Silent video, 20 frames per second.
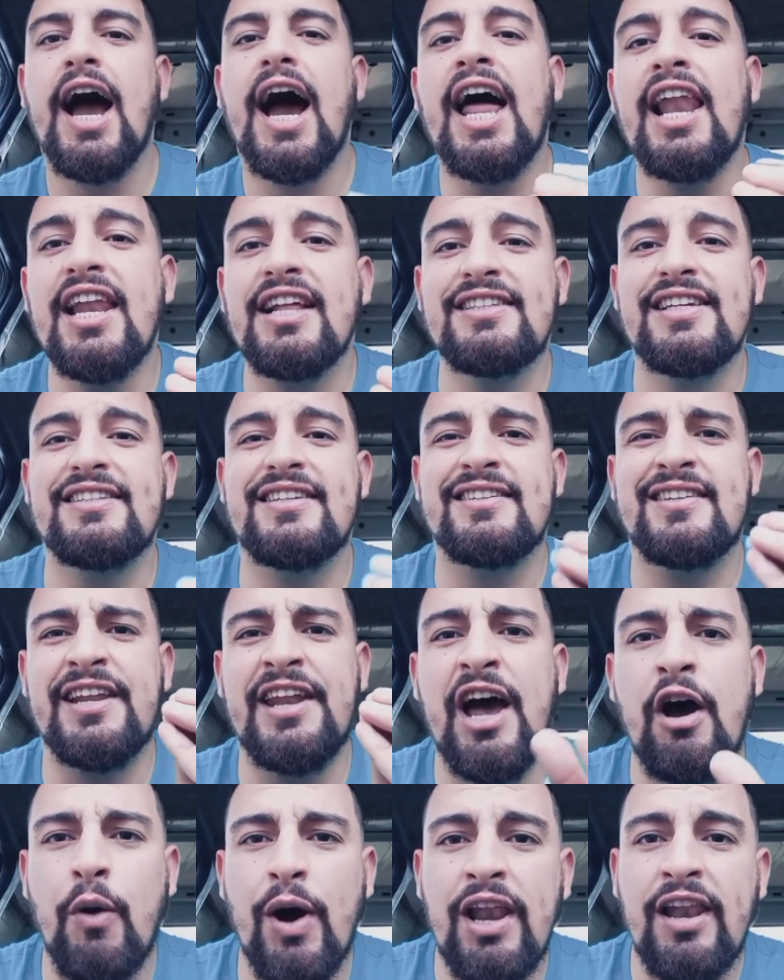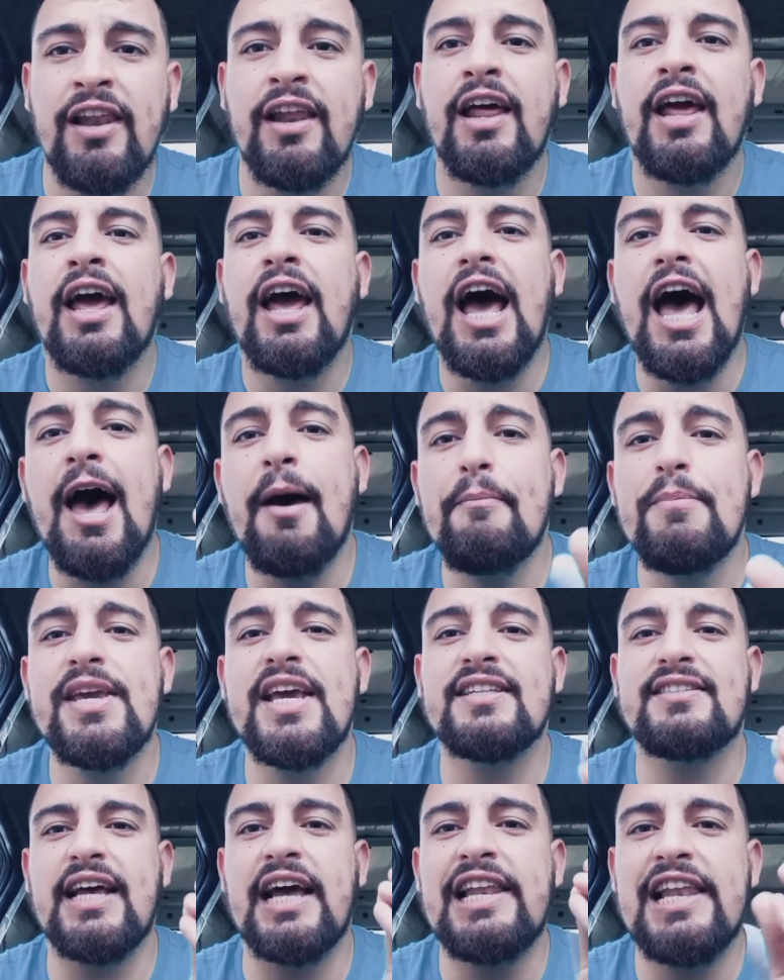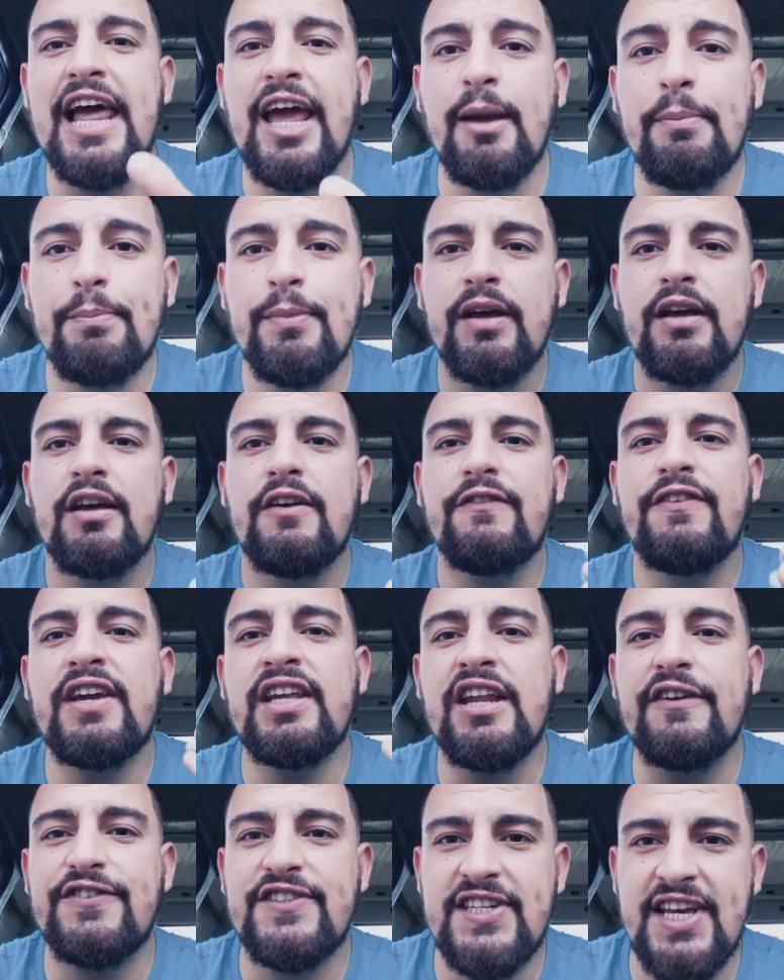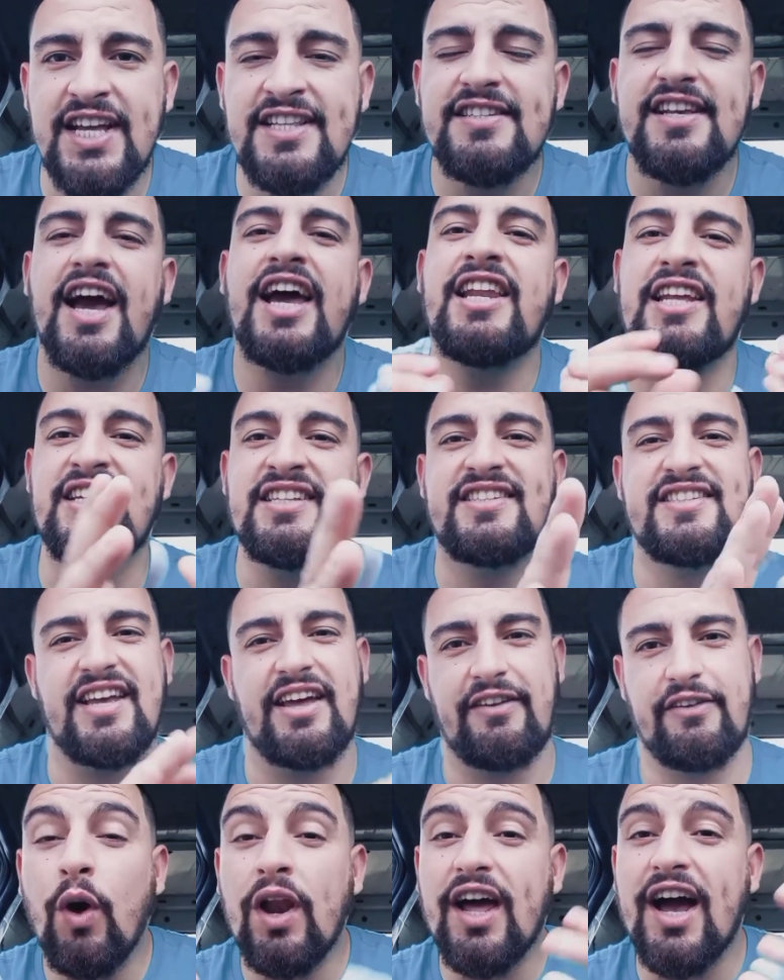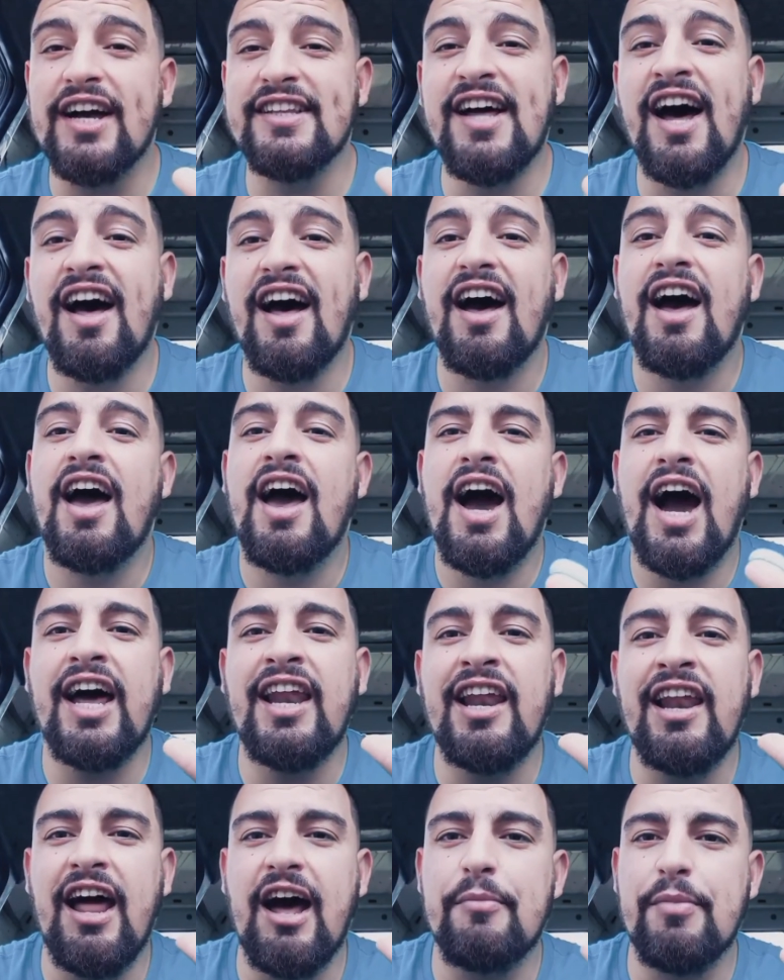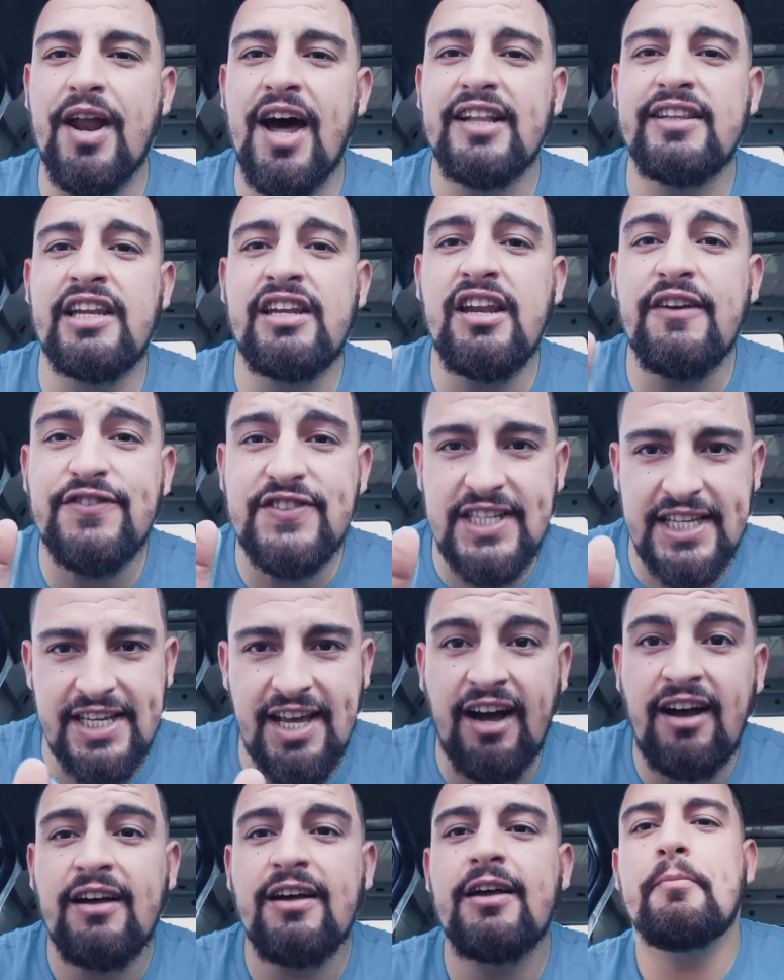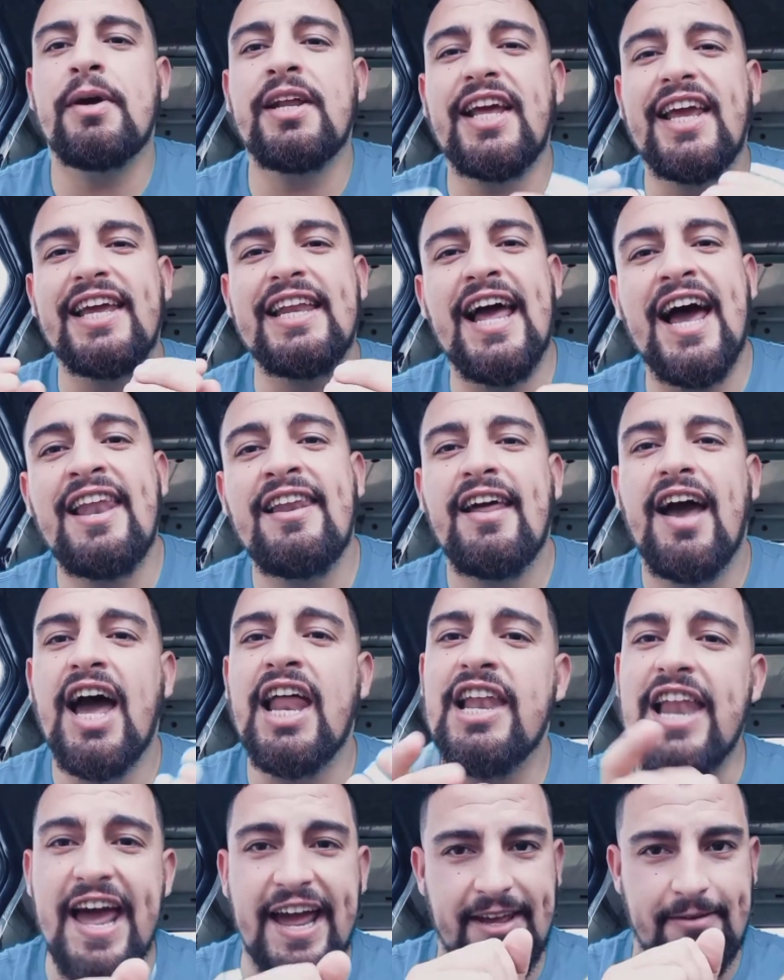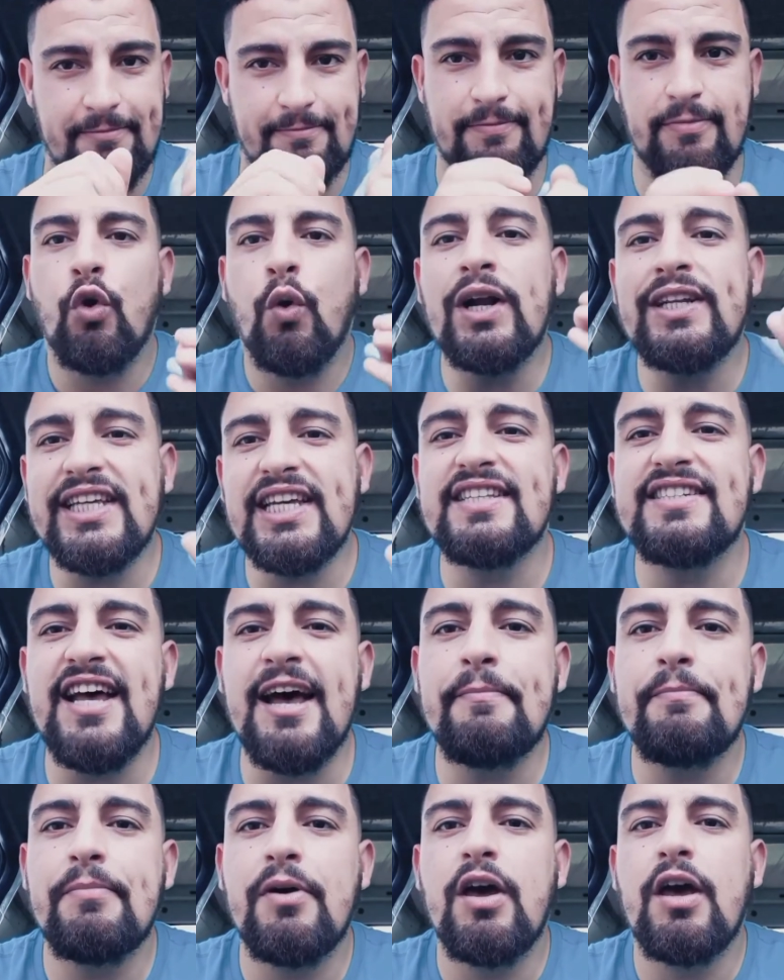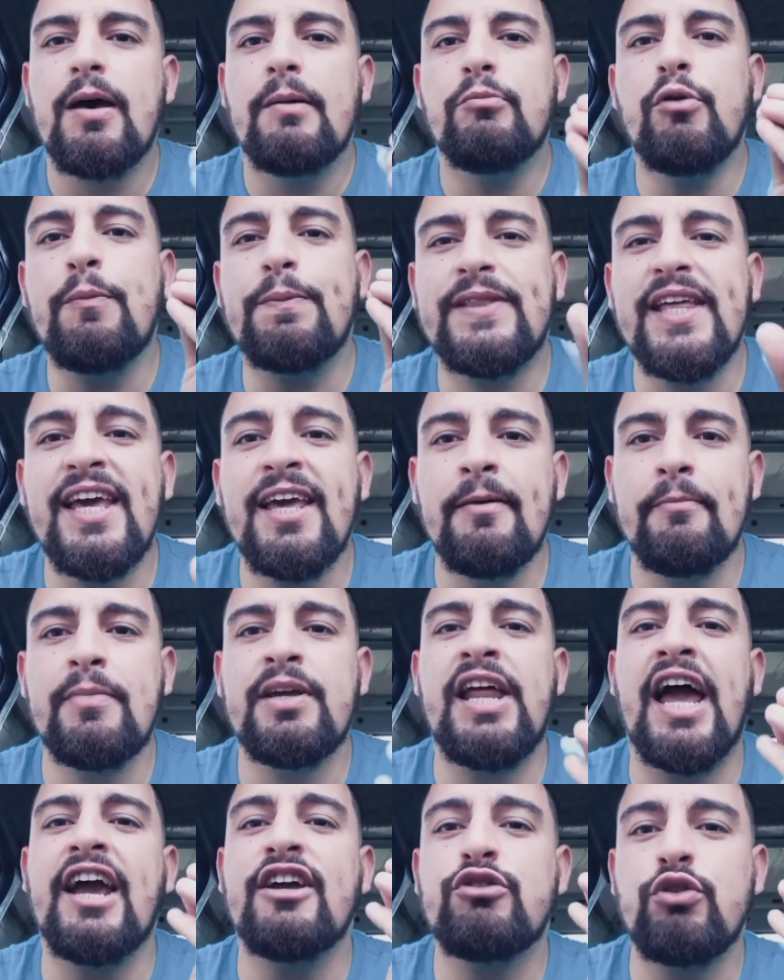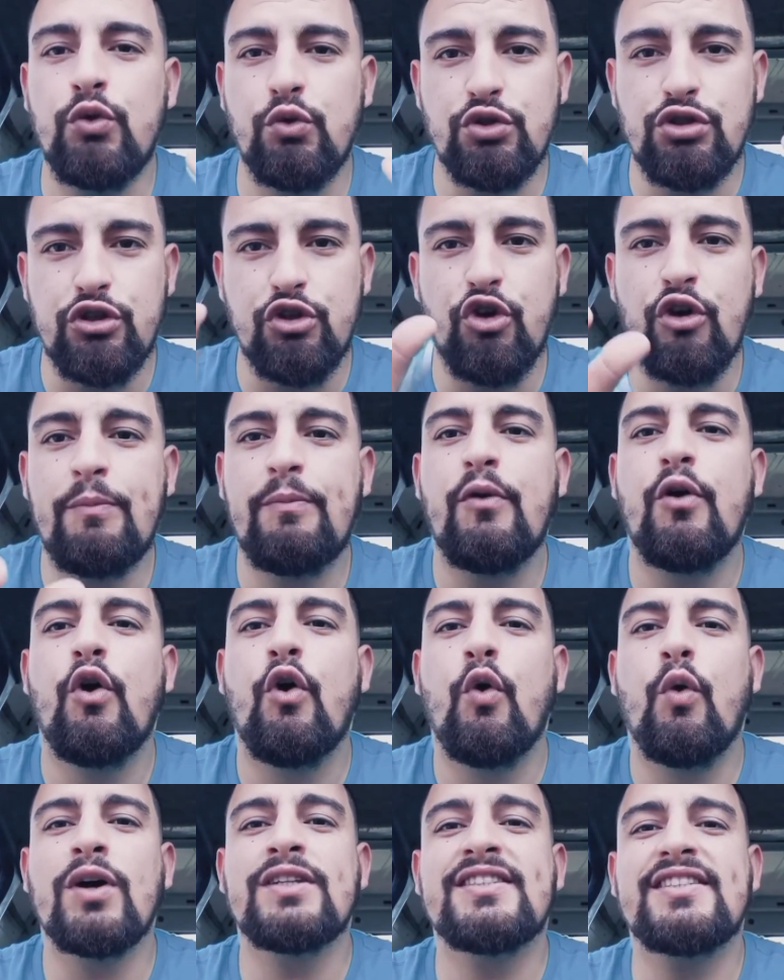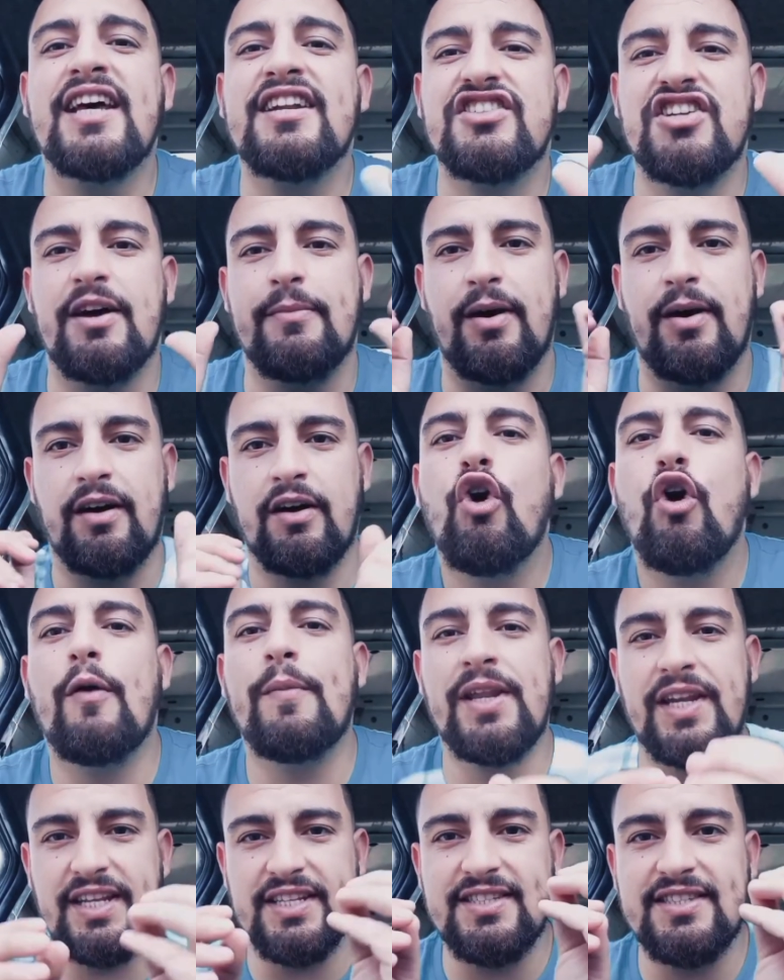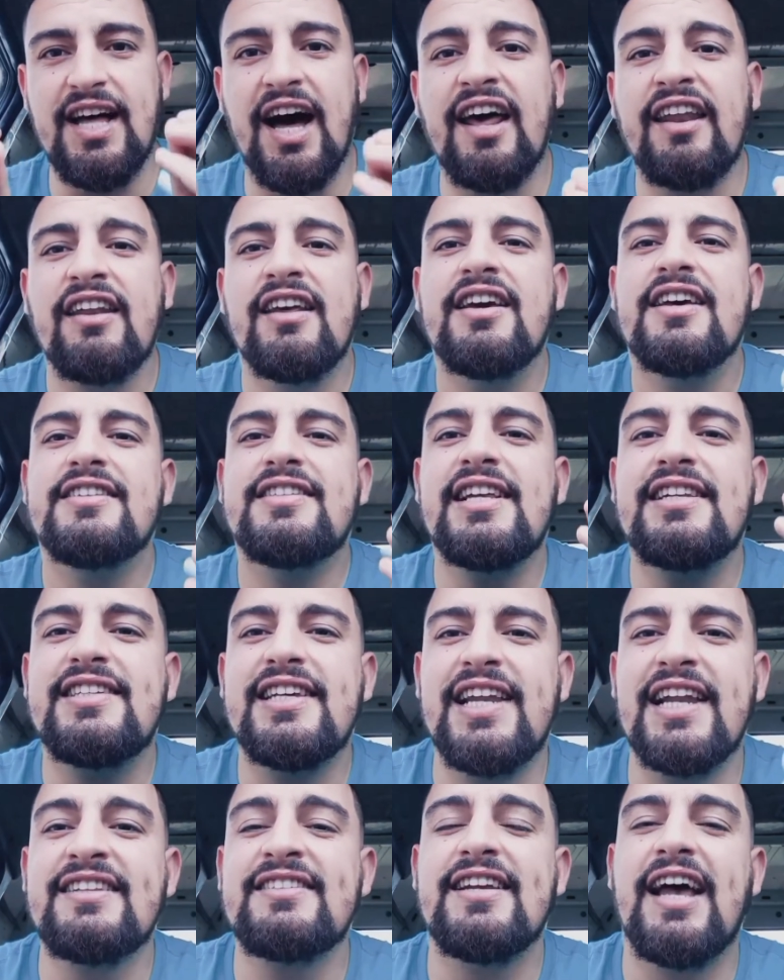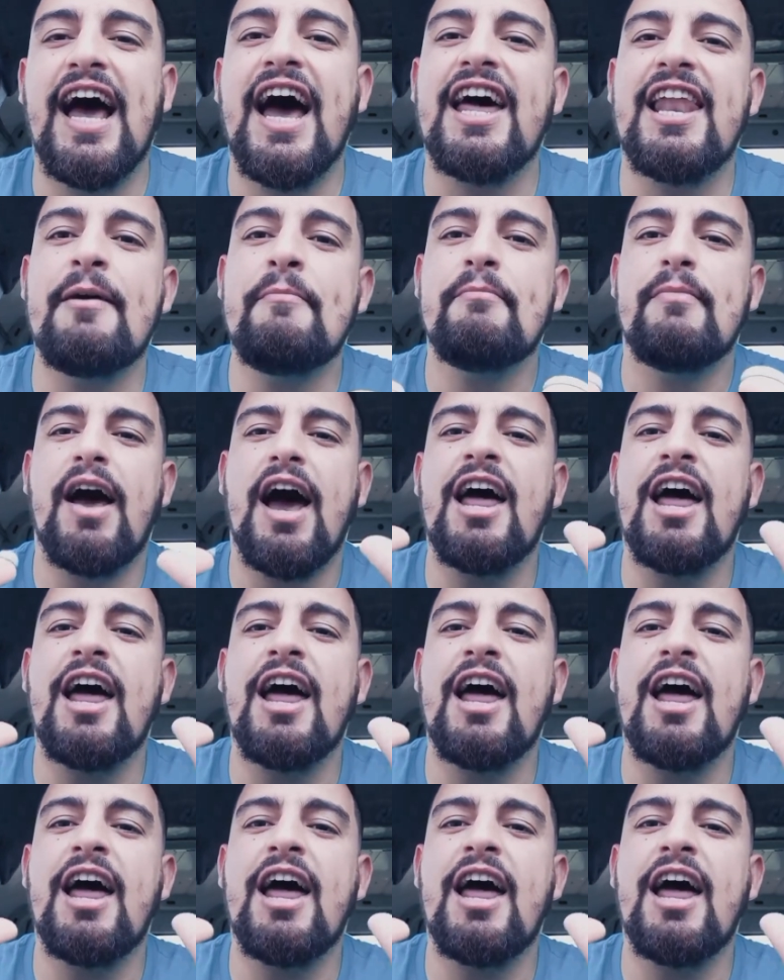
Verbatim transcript: التي تتناول أهمية اللعب في نفسية الإنسان والقضاء على الأمراض النفسية من خلال اللعب والكتاب مبدع من حيث الأسلوب والترجمة ومن إصدار سلسلة عالم